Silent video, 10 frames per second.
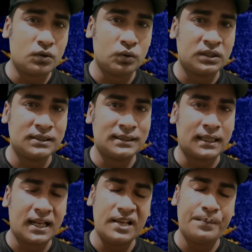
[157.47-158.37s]
করতে চায়
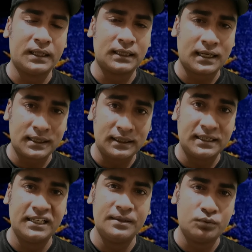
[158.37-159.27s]
তারা এই পাতাকাটা
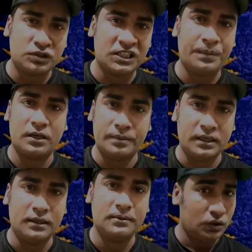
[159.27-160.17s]
দেখলেই বুঝতে পারবে
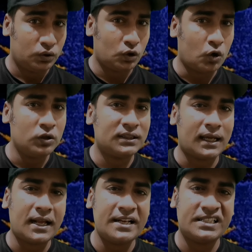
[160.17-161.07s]
তখন
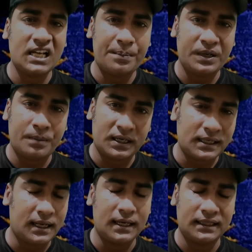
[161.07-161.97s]
তারা এসে আপনার বাসায়
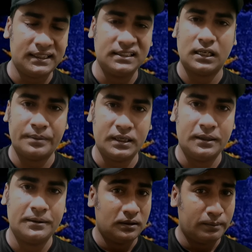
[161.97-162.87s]
খানা দিয়ে যাবে
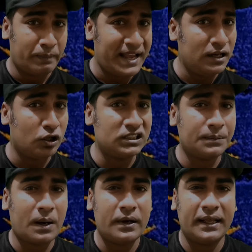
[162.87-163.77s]
ভাই লজ্জা
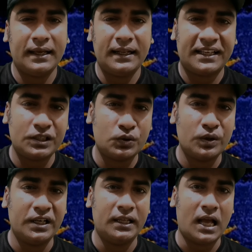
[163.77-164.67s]
পাবার এখানে কিছুই
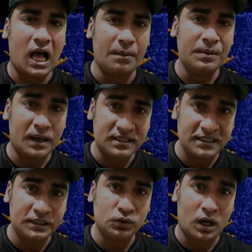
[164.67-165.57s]
নেই আমি বাঁচলে
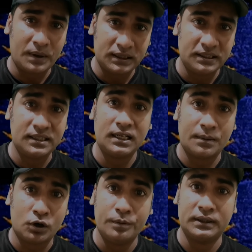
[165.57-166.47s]
তো আমার দেশের নাম
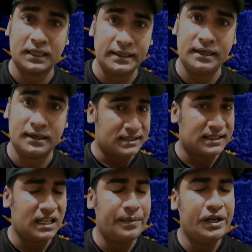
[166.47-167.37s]
হবে তাই না
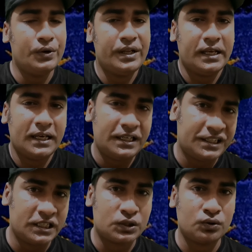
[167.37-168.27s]
এই ভিডিওটি এখানেই
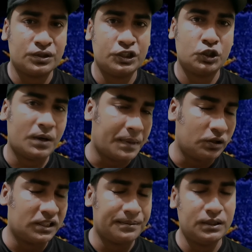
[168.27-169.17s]
শেষ করছি সবাই ভালো
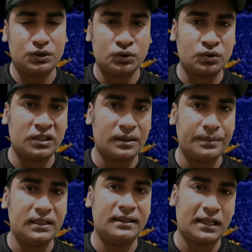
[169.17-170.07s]
থাকবেন সুস্থ
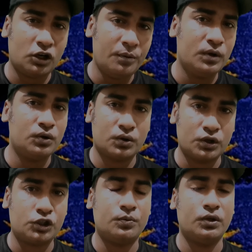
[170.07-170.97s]
থাকবেন দেখা হবে অন্য কোনো
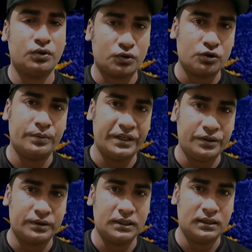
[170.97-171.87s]
সময় অন্য কোনো
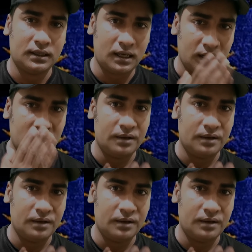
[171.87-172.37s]
ভিডিওতে আল্লাহ